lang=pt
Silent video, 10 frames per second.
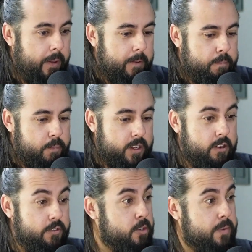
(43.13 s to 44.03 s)
Porque eu
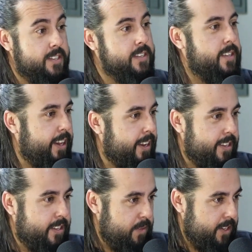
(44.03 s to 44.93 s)
vejo mais entrega
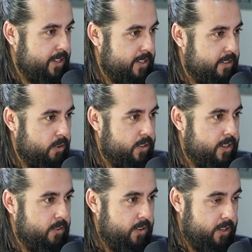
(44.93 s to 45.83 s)
das meninas uhum.
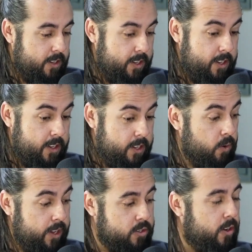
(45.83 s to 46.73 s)
lutando. E, e, não
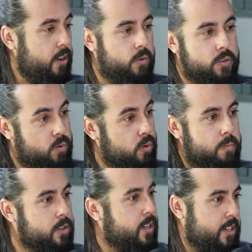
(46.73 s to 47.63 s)
é só eu, eu escuto
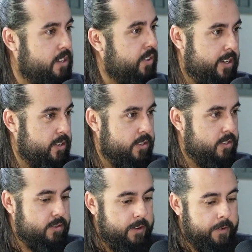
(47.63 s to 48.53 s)
muita gente falando isso.
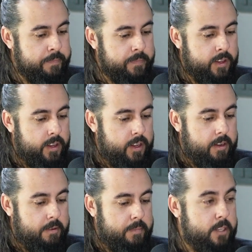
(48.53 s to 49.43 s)
Uhum.
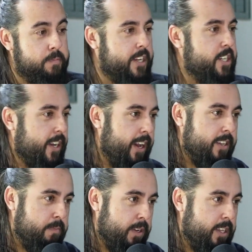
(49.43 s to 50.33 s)
Mas para chegar a esse
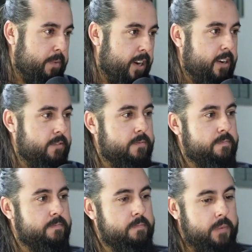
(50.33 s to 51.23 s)
patamar,
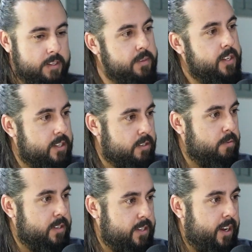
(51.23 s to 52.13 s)
as meninas
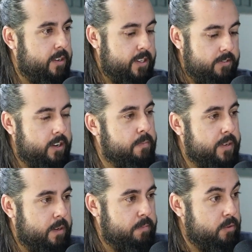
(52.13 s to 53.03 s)
começar, tiveram que
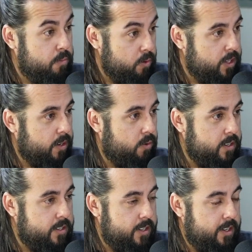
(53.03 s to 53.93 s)
passar por muita
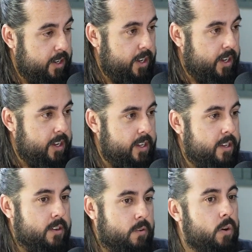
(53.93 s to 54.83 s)
coisa, né? Uhum. E
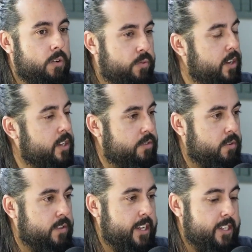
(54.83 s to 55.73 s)
qual que foi a
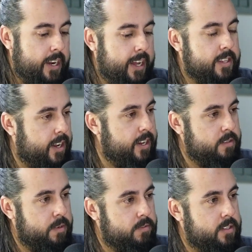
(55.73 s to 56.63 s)
dificuldade lá atrás
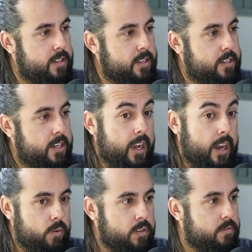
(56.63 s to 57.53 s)
para você chegar
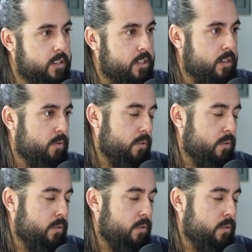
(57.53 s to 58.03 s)
onde você chegou?